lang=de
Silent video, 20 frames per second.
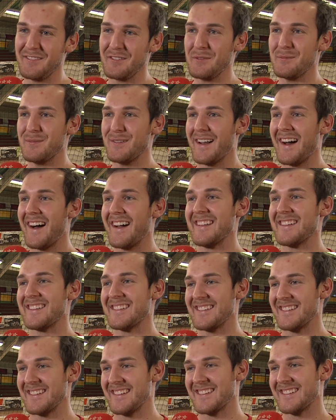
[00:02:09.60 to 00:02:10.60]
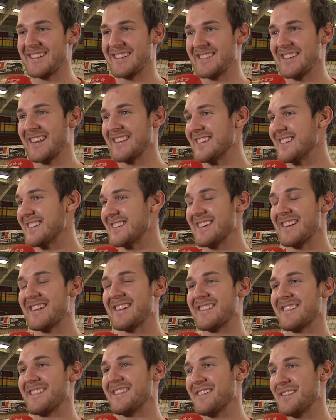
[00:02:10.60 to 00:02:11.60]
Nummer eins in dieser Statistik,
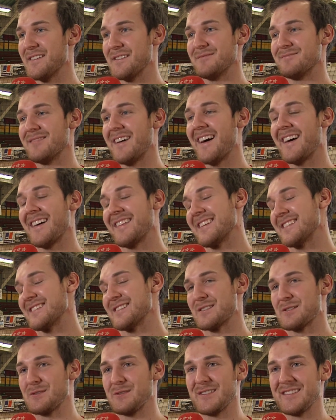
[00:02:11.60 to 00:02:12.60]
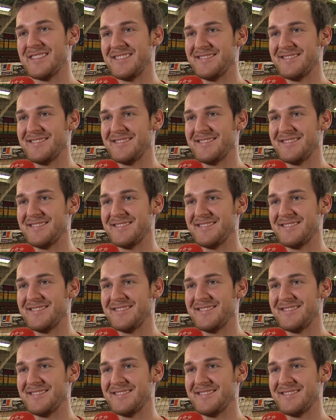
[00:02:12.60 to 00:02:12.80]
so ah, das ist cool.